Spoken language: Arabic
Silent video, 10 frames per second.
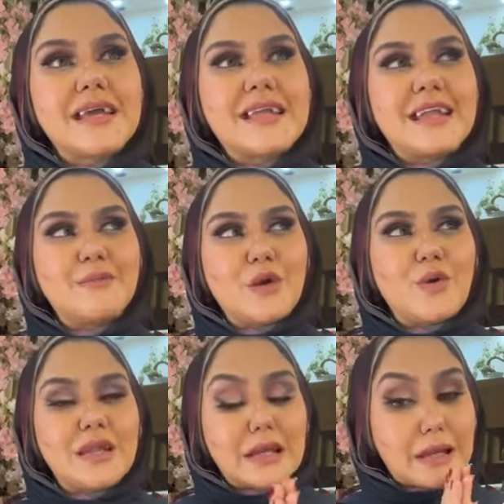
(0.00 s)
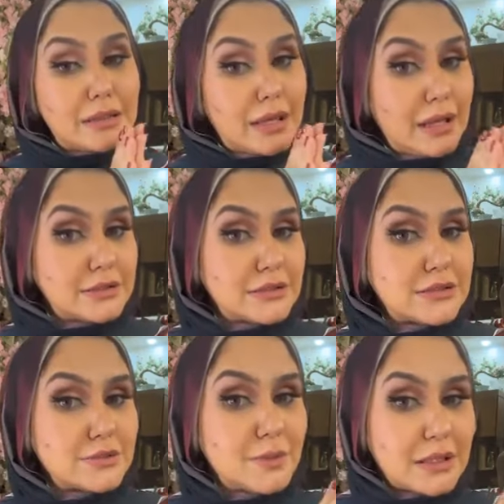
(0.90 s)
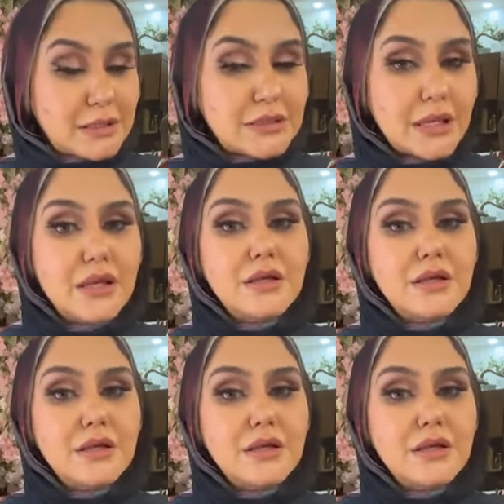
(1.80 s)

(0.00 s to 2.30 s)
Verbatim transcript: اللي لما يقول لك انا حاسس بكذا